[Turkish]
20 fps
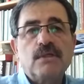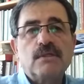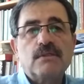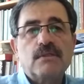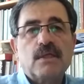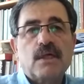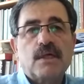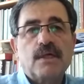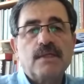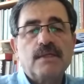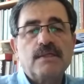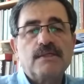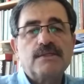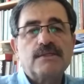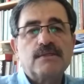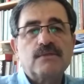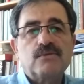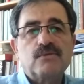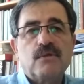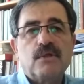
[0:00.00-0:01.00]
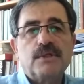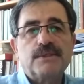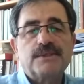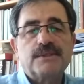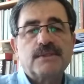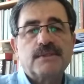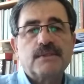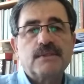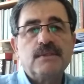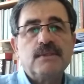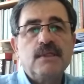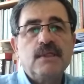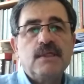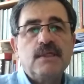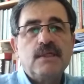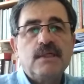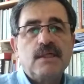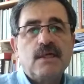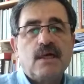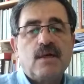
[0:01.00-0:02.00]
Karadeniz'in doğasını
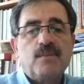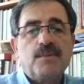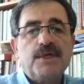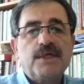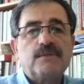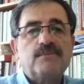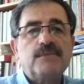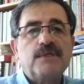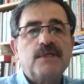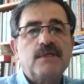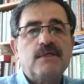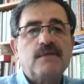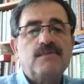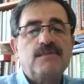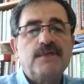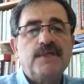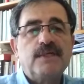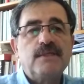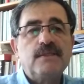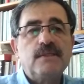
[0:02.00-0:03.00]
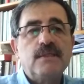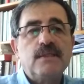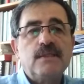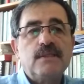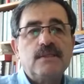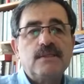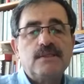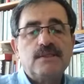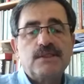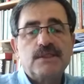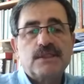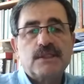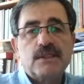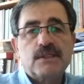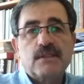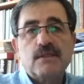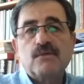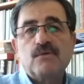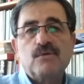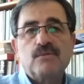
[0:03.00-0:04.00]
yağma etmeyi hedefleyen
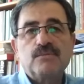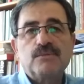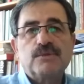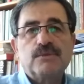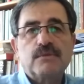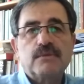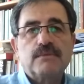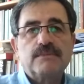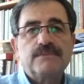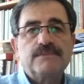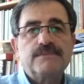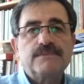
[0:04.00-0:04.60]
şirketleri olmuştur.